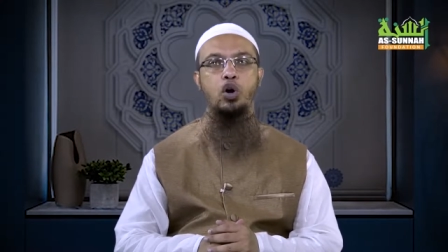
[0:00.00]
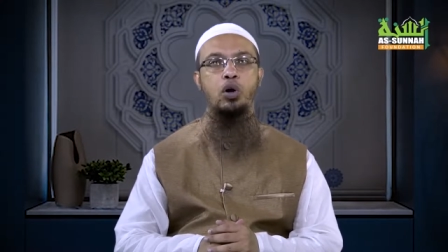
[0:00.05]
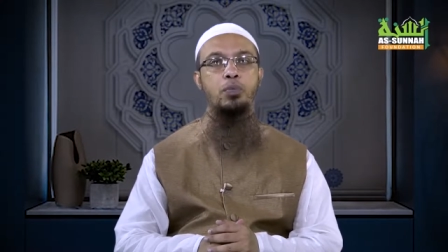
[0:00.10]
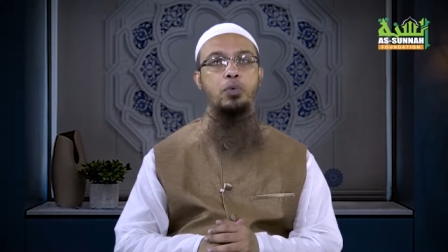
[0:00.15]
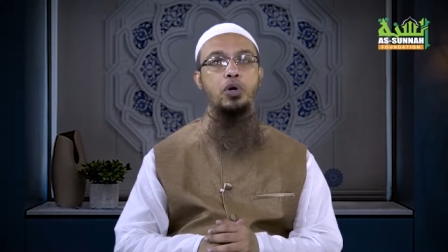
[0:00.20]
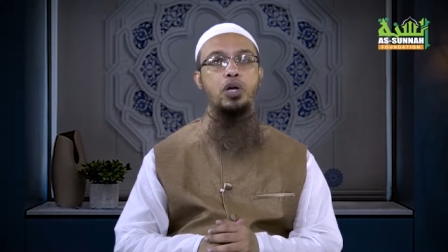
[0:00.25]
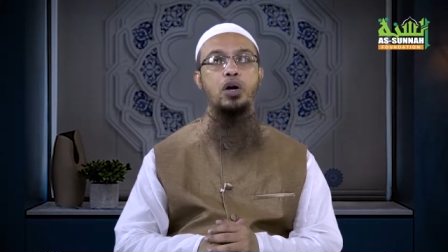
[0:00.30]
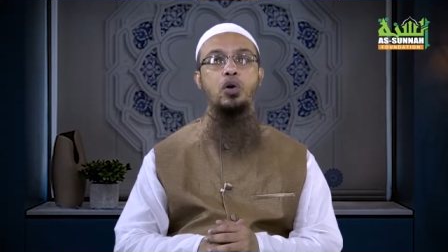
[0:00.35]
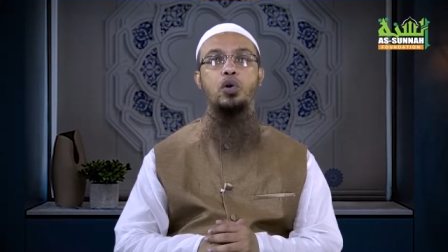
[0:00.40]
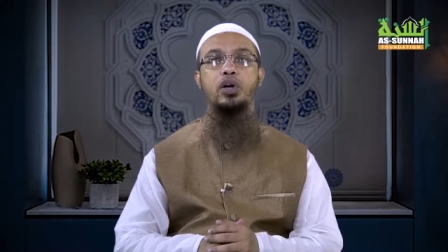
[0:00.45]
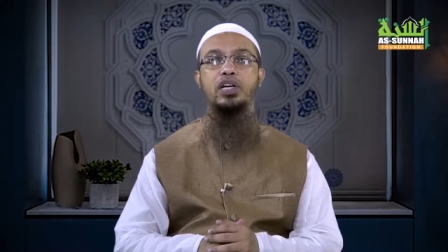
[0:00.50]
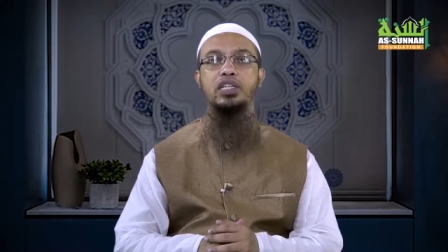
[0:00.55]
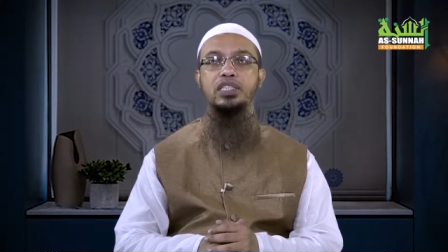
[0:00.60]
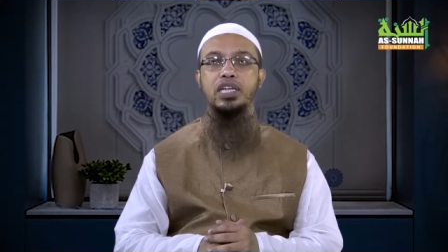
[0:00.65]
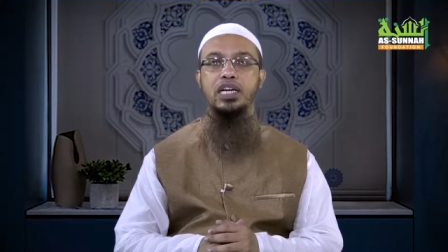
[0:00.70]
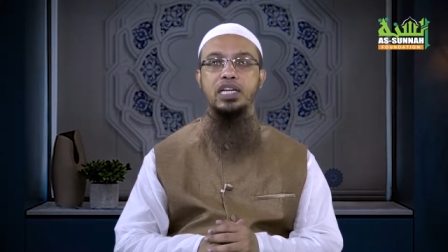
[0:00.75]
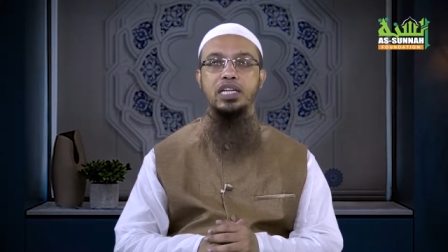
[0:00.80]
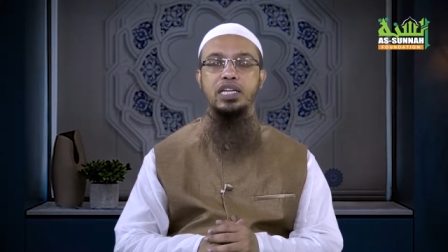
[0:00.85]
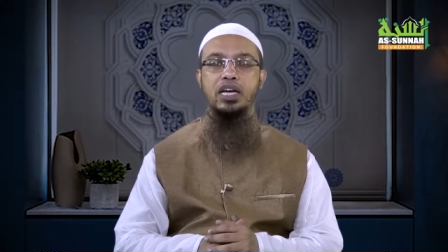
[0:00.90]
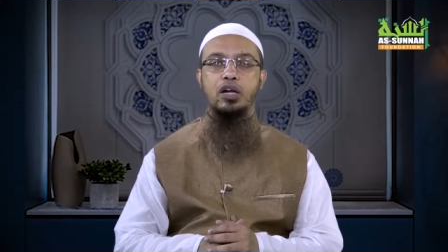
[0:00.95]
অপয়া হয়ে
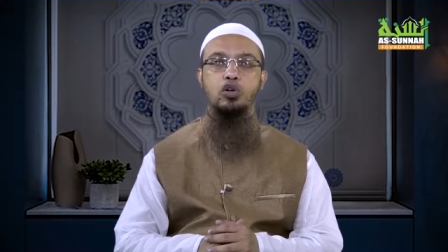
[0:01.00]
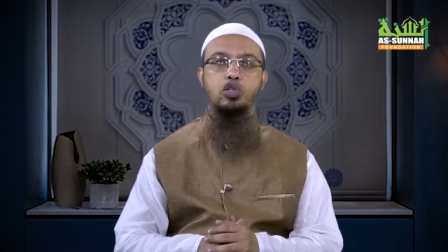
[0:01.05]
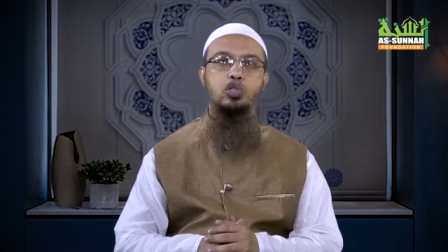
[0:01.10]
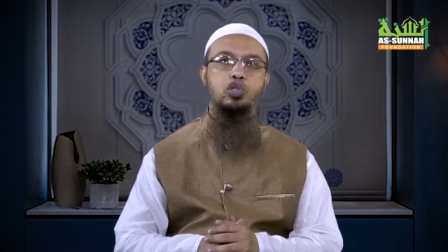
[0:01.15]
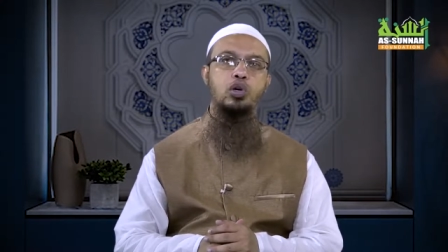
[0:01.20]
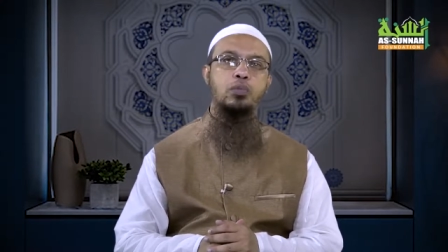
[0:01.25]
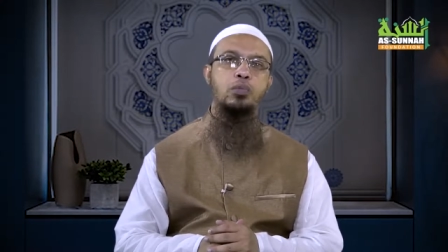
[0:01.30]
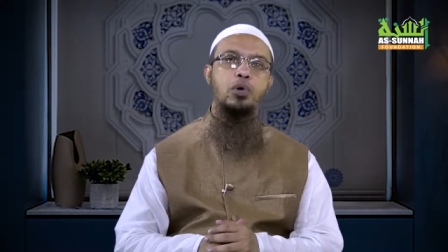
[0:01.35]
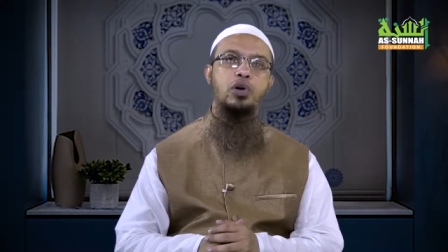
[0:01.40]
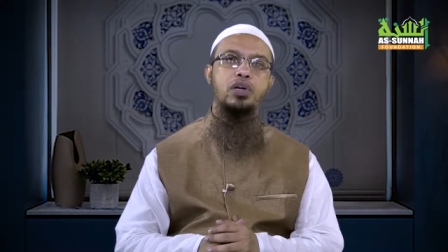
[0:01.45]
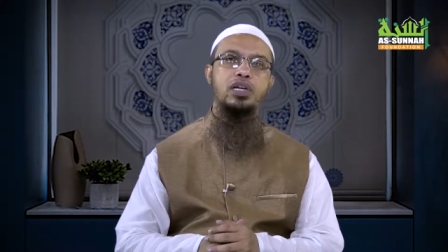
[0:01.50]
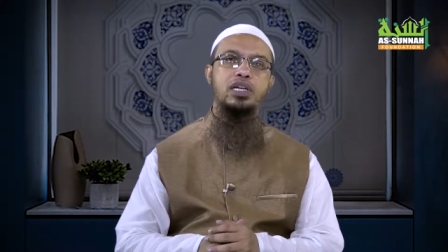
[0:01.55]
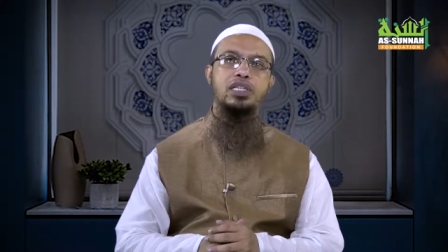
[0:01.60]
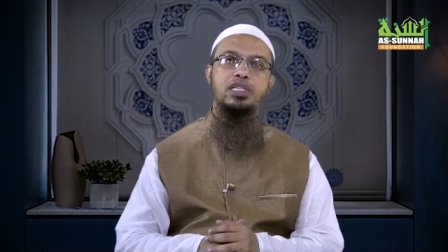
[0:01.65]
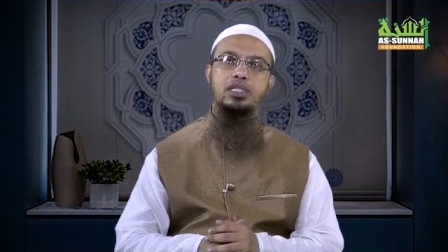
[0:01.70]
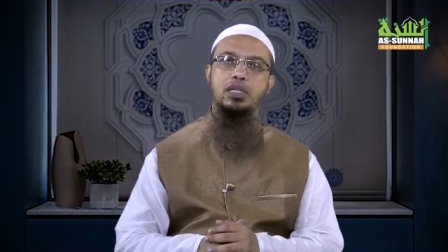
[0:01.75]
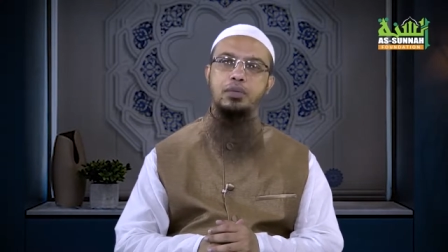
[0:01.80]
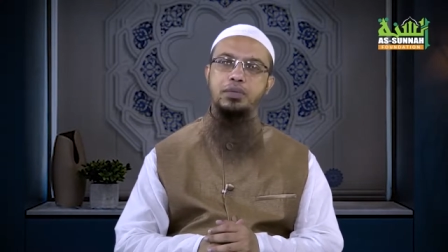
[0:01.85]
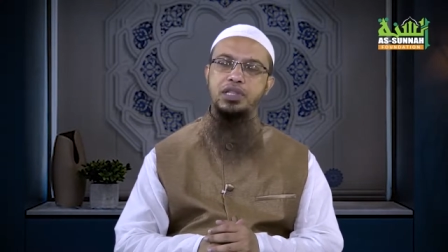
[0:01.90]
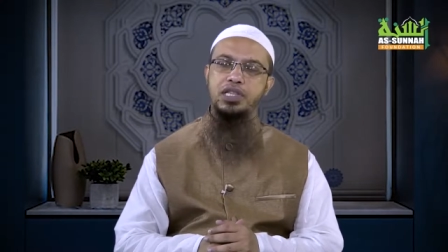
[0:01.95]
যায়নি কারণ সময়
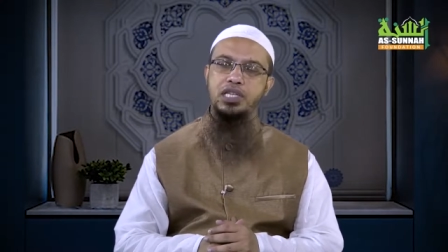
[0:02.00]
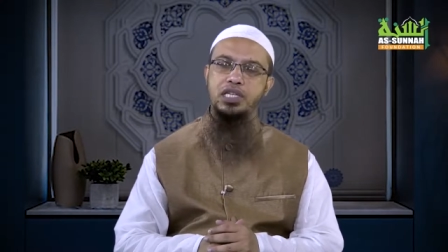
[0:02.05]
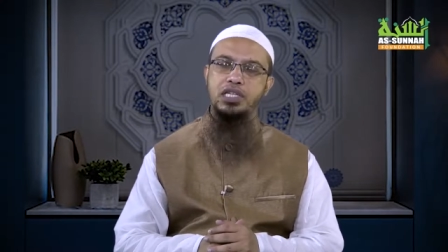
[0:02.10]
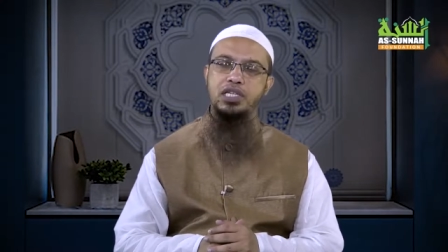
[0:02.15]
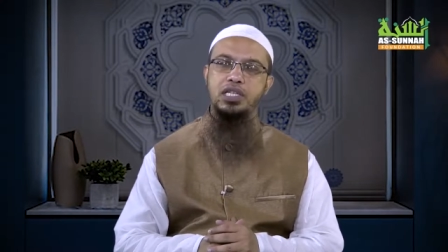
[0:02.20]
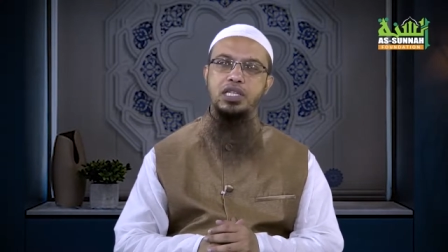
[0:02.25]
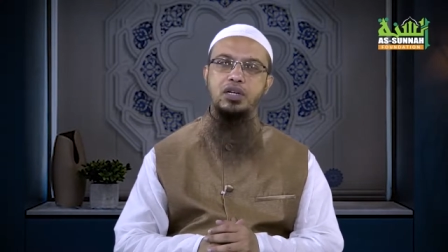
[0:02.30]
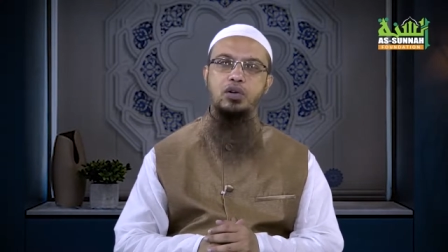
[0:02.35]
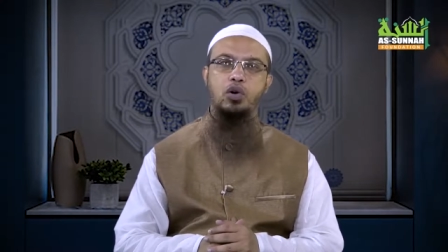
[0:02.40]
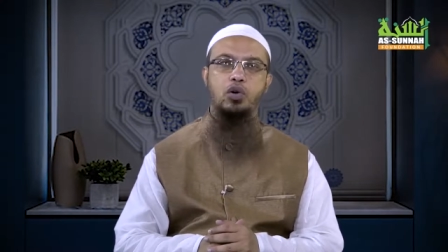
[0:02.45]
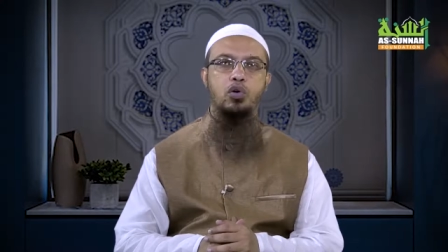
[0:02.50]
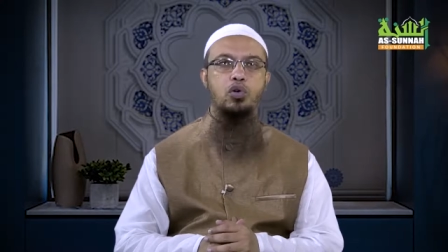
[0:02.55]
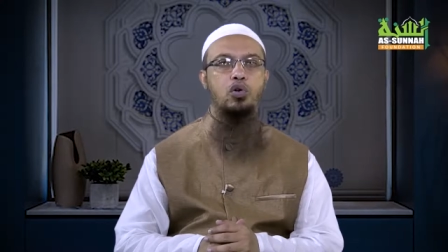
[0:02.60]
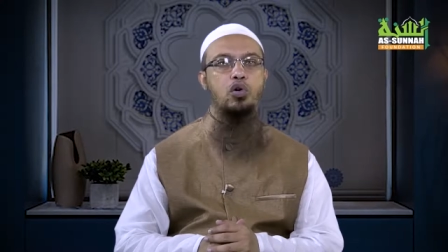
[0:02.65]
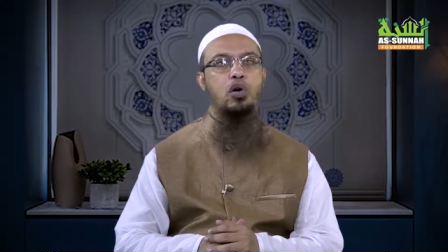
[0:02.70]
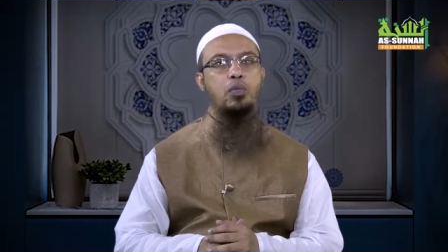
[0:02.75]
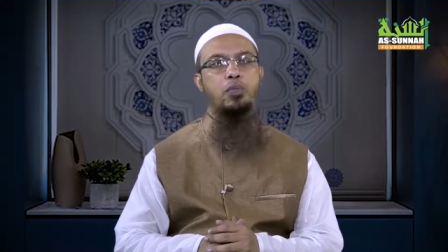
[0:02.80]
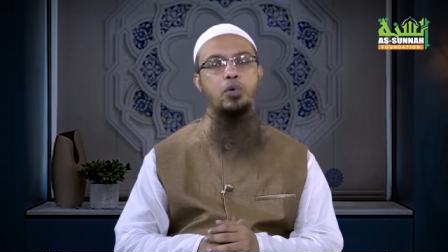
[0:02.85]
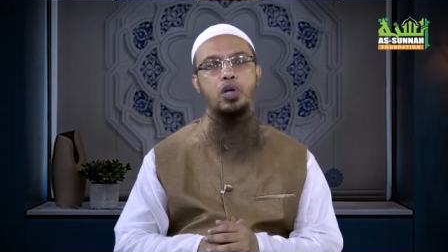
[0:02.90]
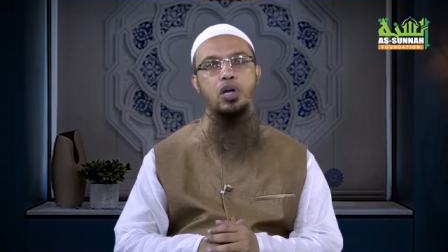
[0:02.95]
ইসলামের দৃষ্টিতে কখনো
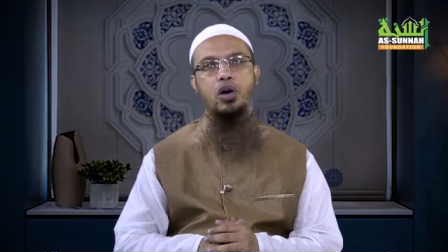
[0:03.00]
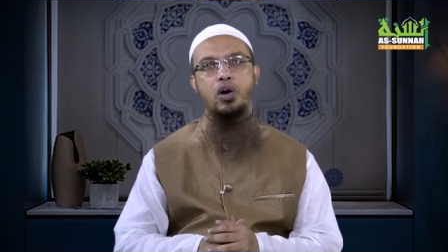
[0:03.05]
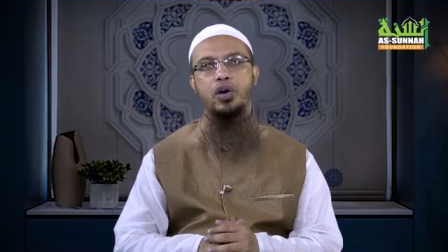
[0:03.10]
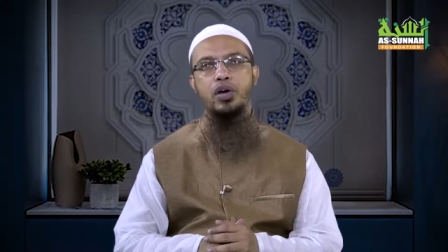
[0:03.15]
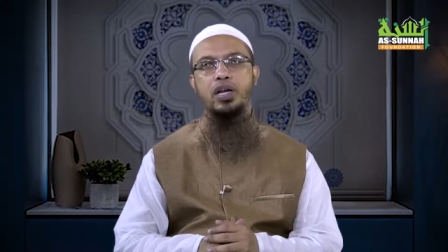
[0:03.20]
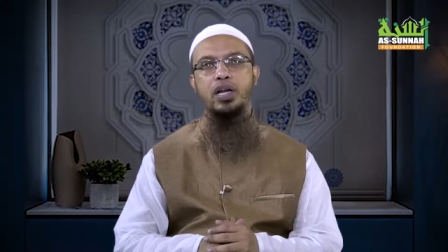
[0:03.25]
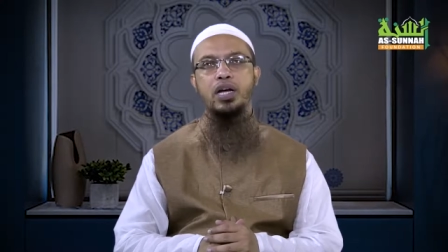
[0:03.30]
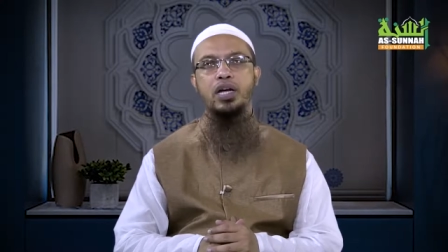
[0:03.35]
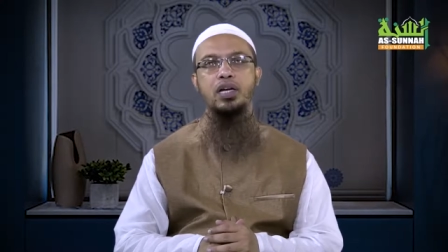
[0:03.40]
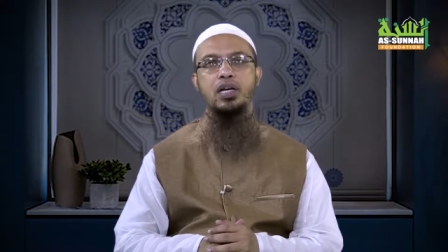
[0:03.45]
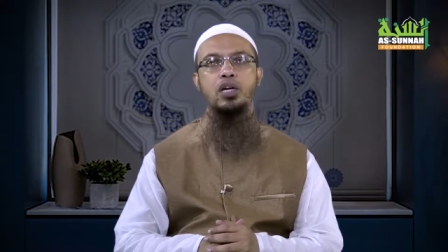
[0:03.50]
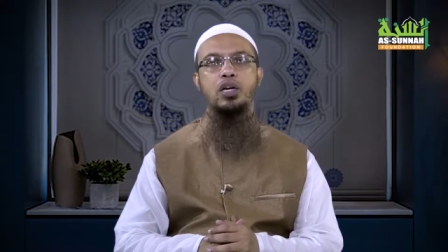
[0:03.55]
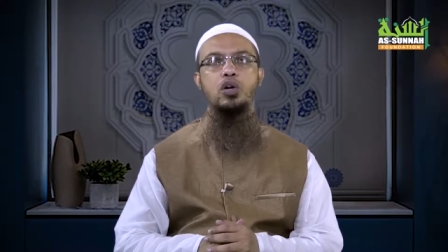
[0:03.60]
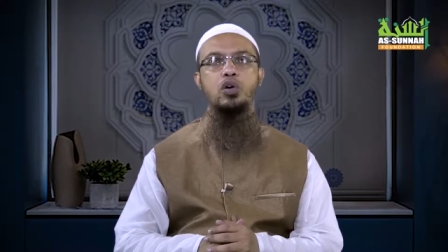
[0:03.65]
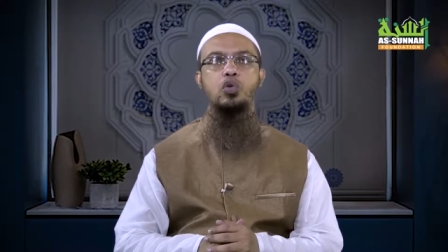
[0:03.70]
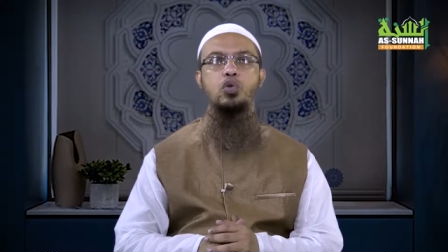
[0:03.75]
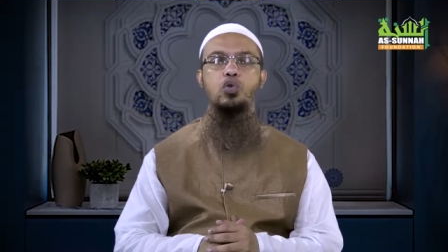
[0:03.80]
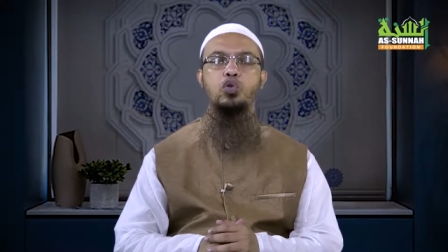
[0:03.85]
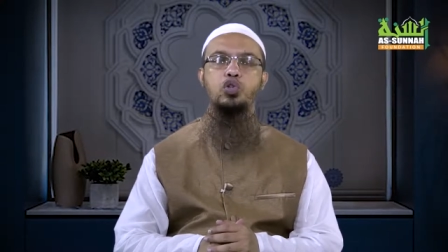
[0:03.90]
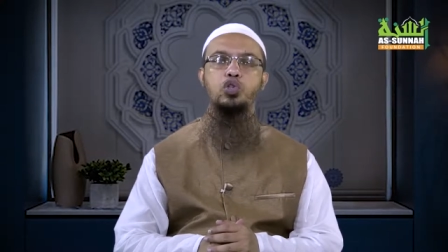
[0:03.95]
অপয়া হয় না
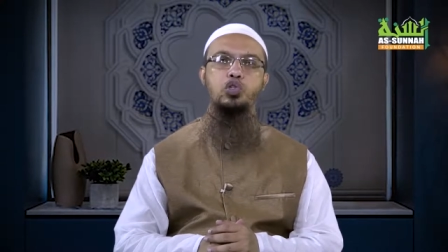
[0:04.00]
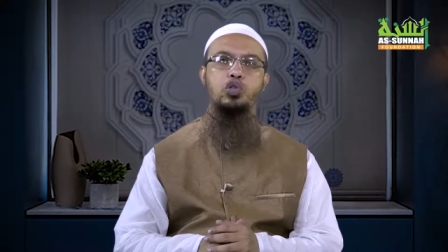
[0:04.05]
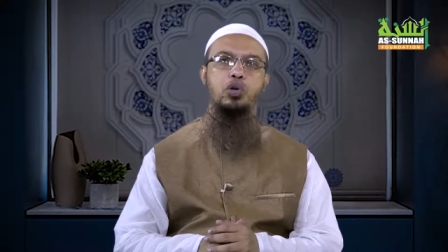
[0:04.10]
কোনো